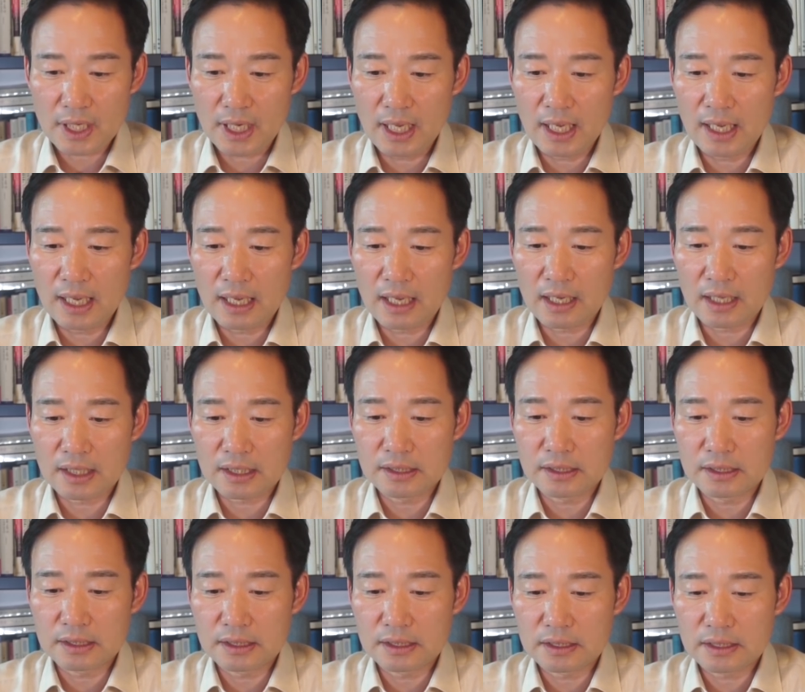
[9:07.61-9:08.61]
에,
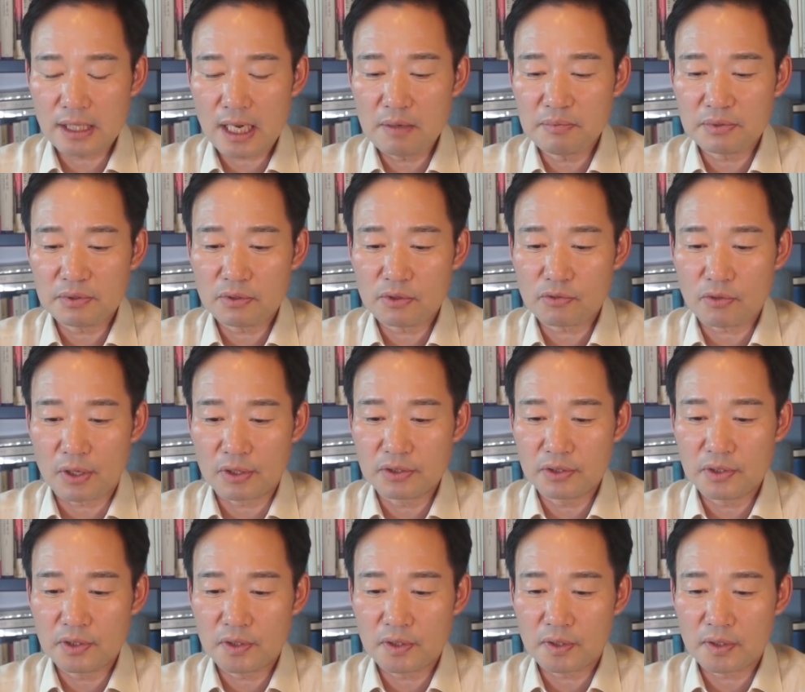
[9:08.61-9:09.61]
그 탈북을
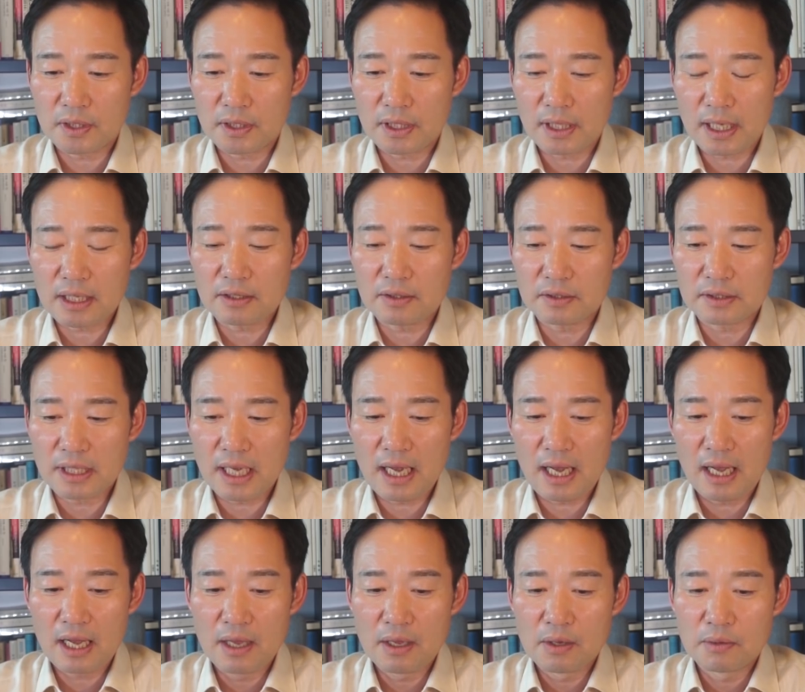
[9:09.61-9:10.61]

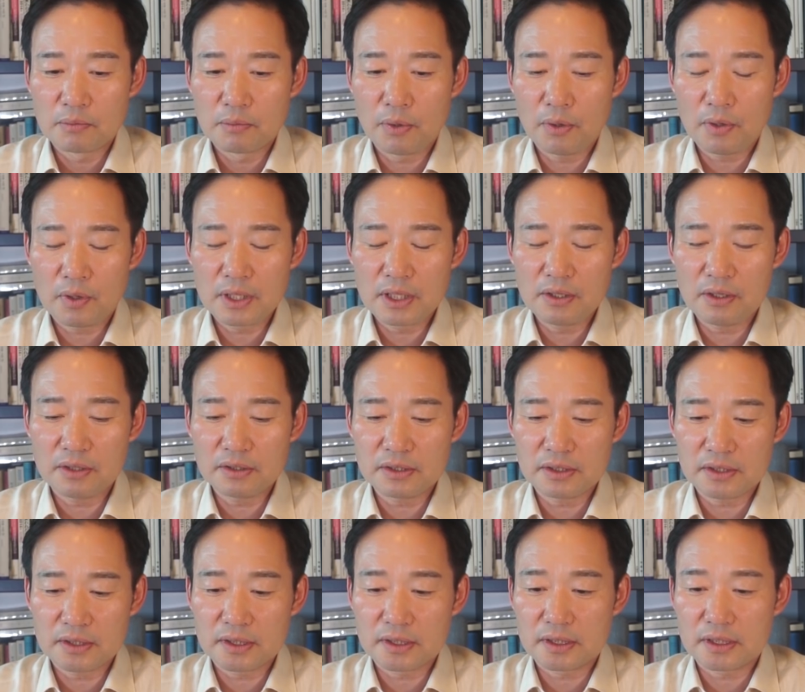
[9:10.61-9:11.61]
권유했거나 뭐
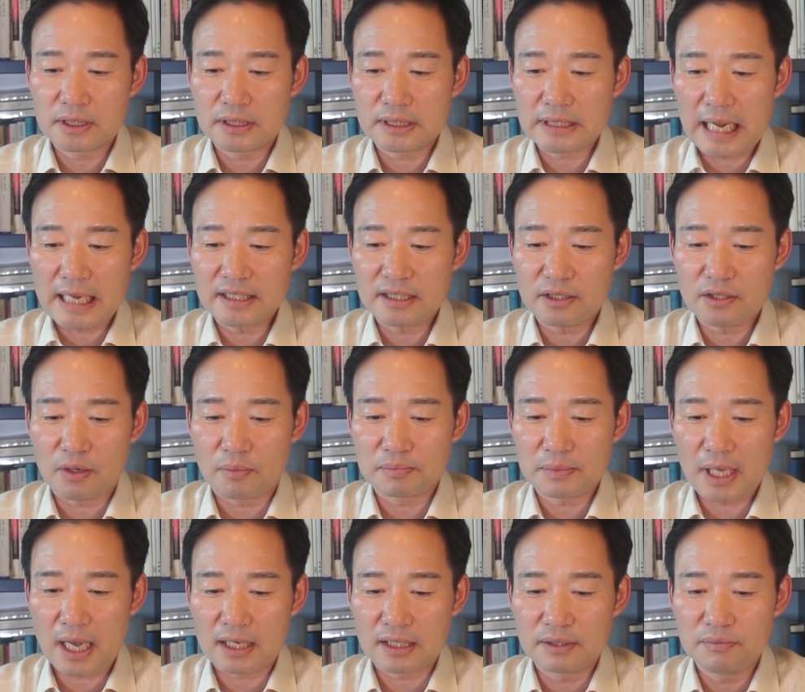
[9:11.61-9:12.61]
이런 그 사실이
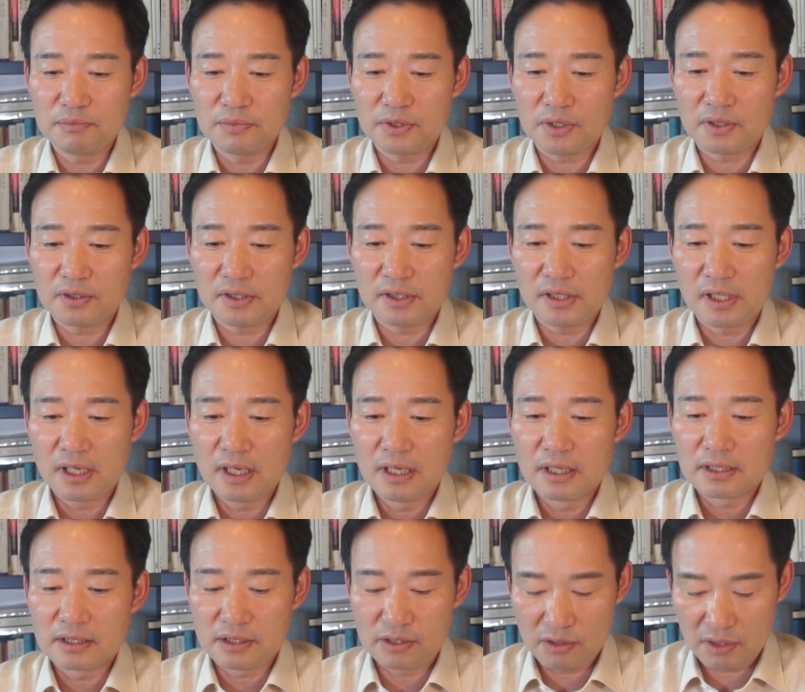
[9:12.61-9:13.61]
없다. 금전을
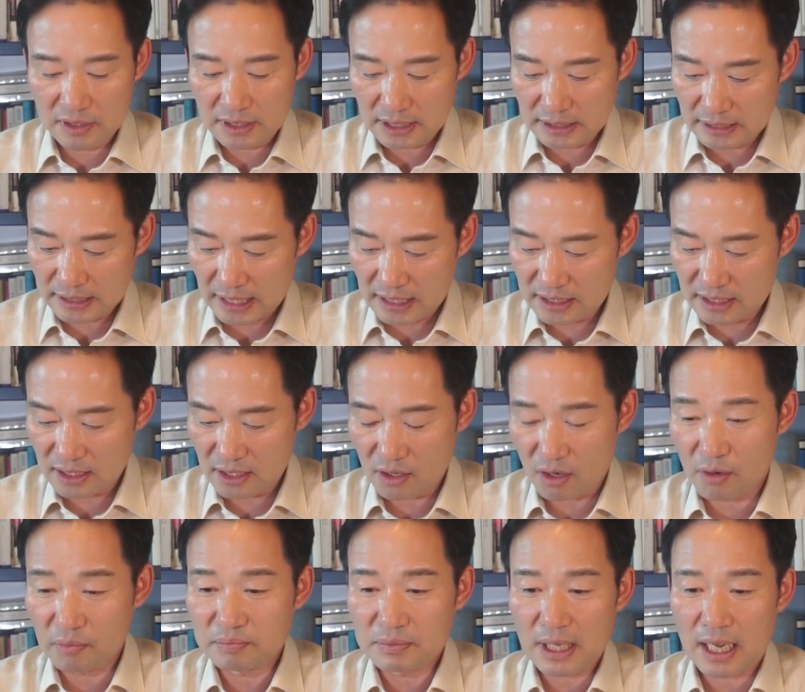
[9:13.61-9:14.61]
지원한 사실이
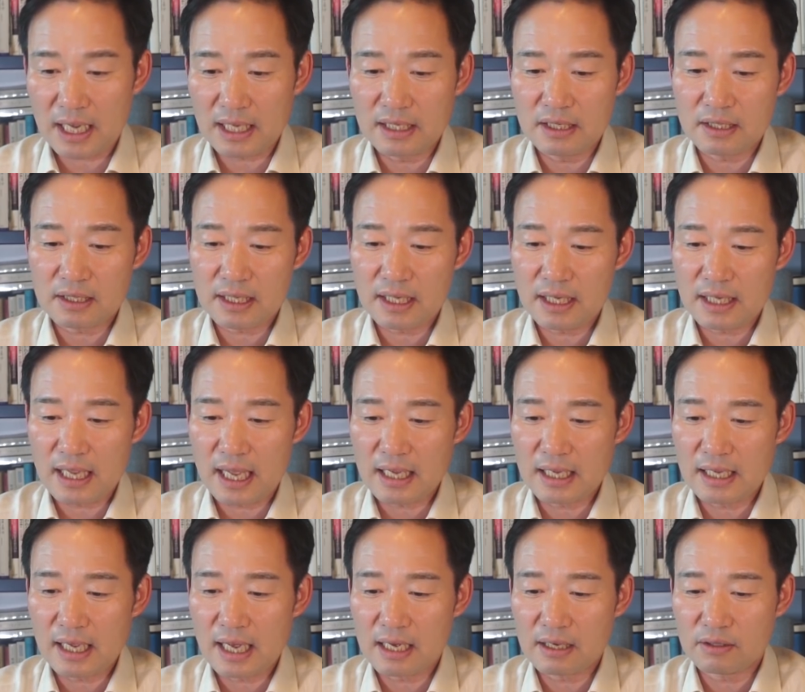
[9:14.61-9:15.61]
없다 이렇게
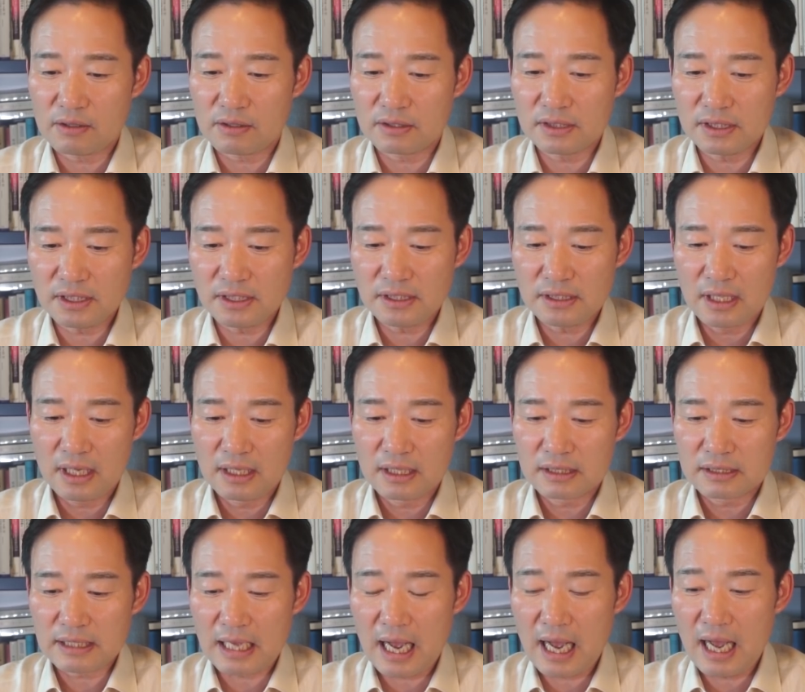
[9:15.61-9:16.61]
얘기한 거는
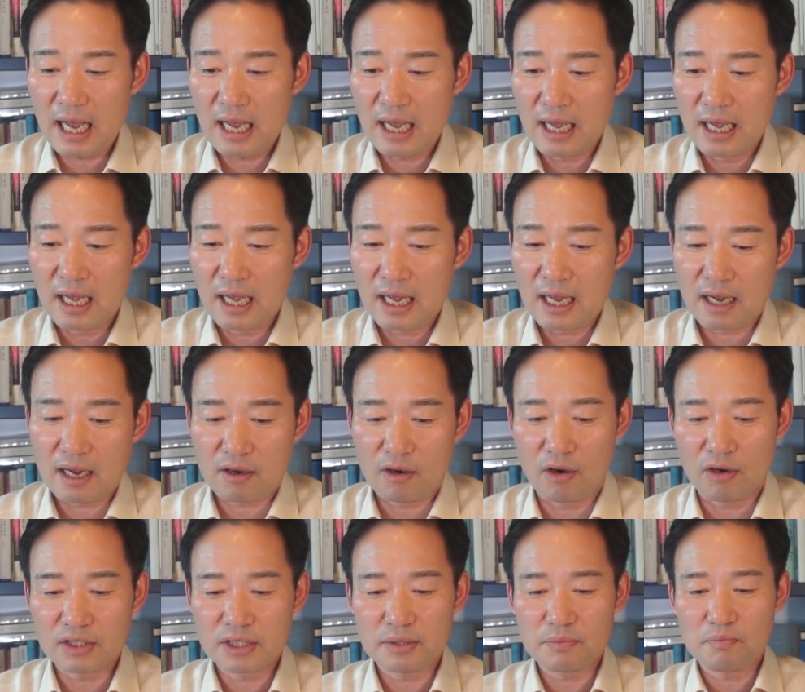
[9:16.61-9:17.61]
다 아,
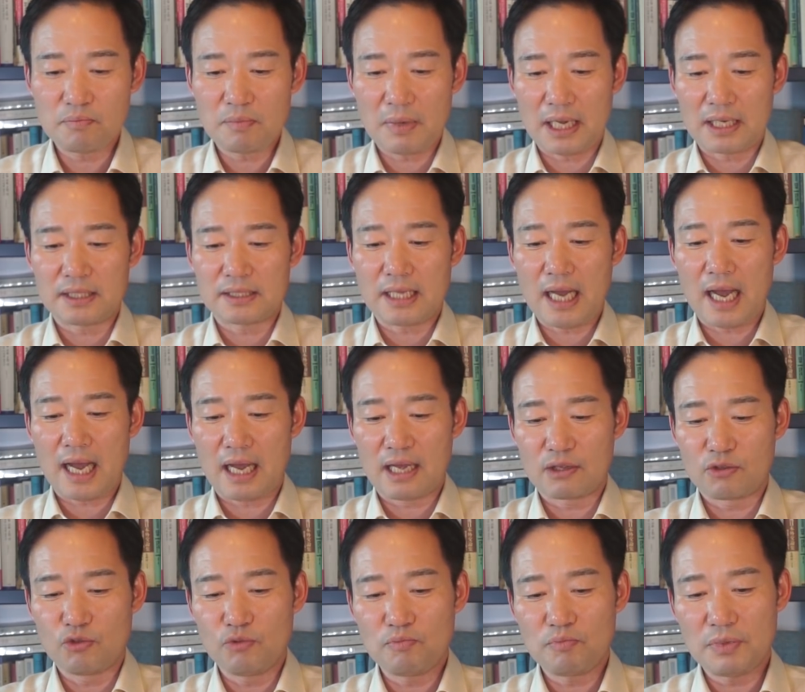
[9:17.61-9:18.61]
거짓말이다.
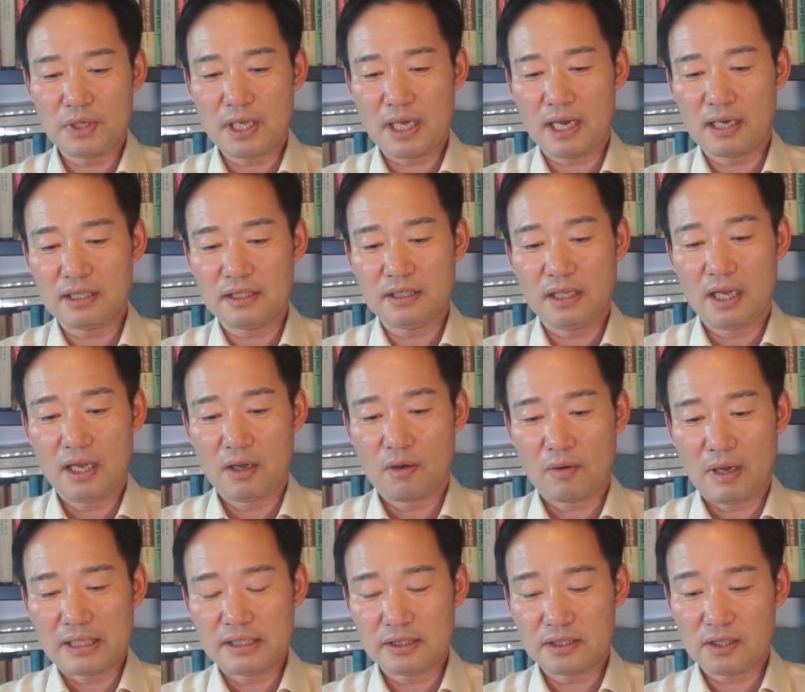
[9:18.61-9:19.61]
윤미향은
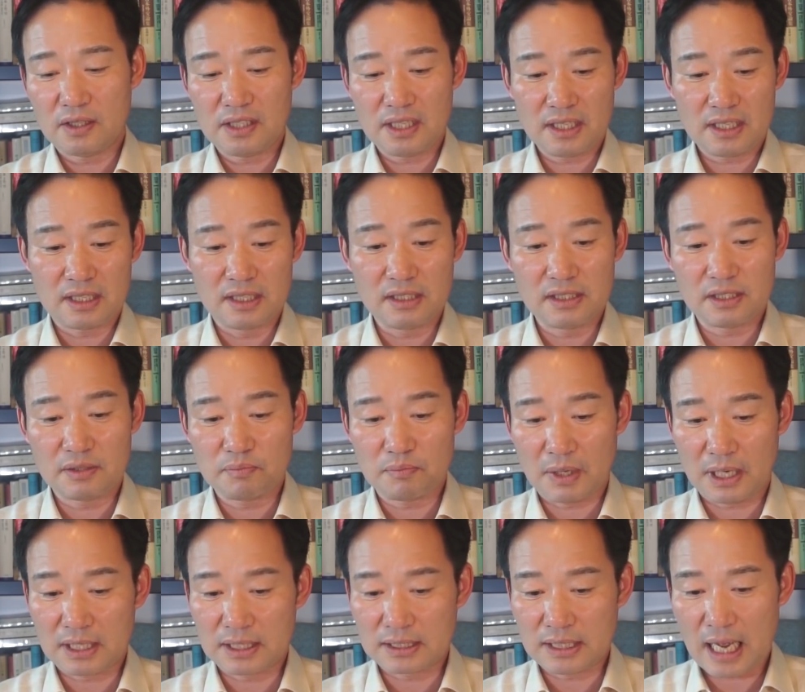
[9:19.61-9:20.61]
완전히
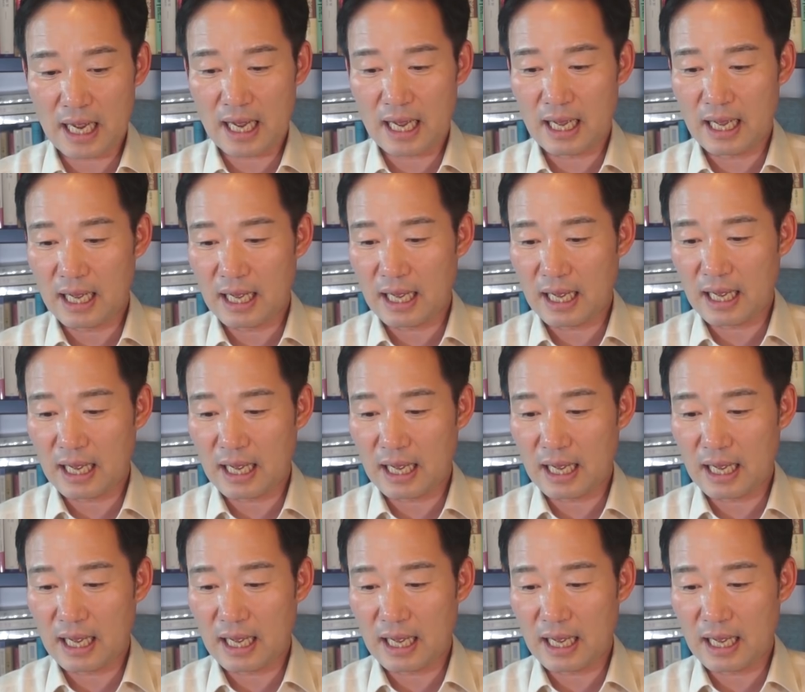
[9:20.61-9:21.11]
거짓말이다.